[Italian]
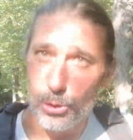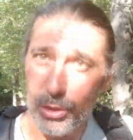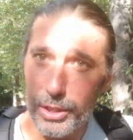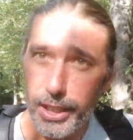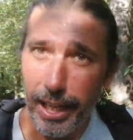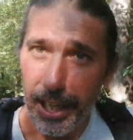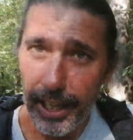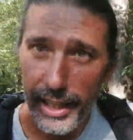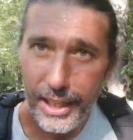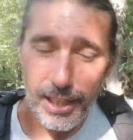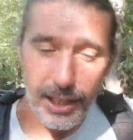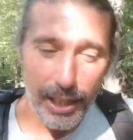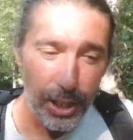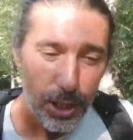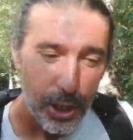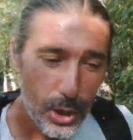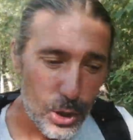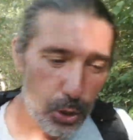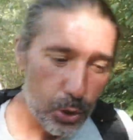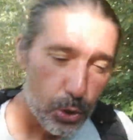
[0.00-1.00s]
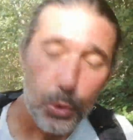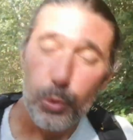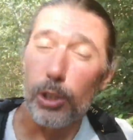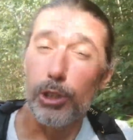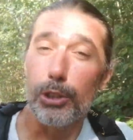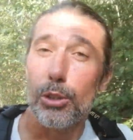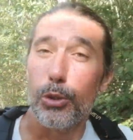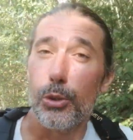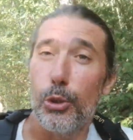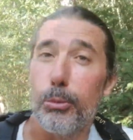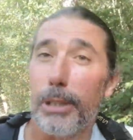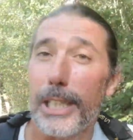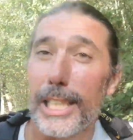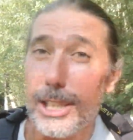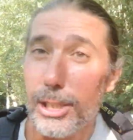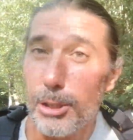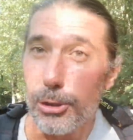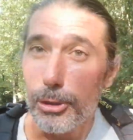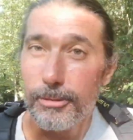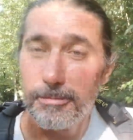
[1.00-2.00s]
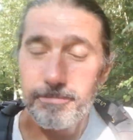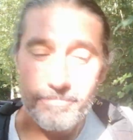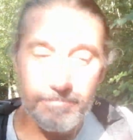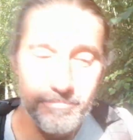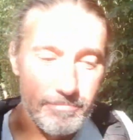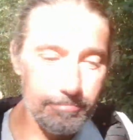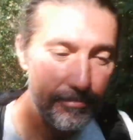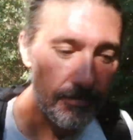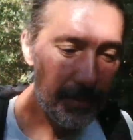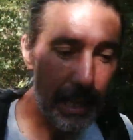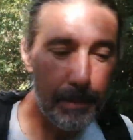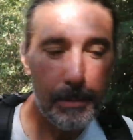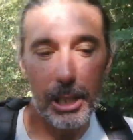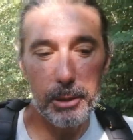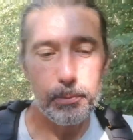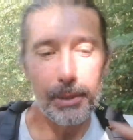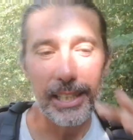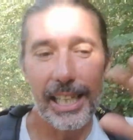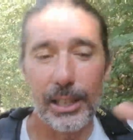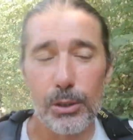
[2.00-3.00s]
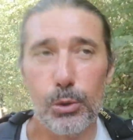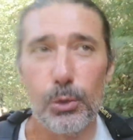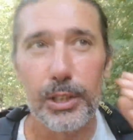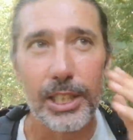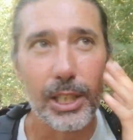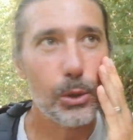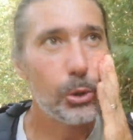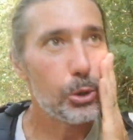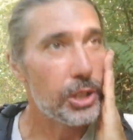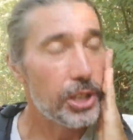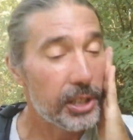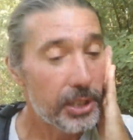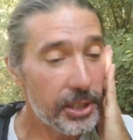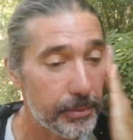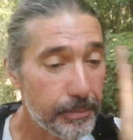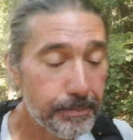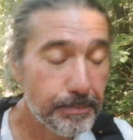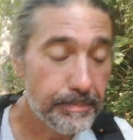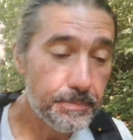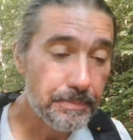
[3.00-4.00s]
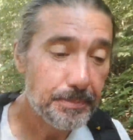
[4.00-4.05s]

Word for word: con te su questo argomento. E mi ha spiegato due o tre cosette.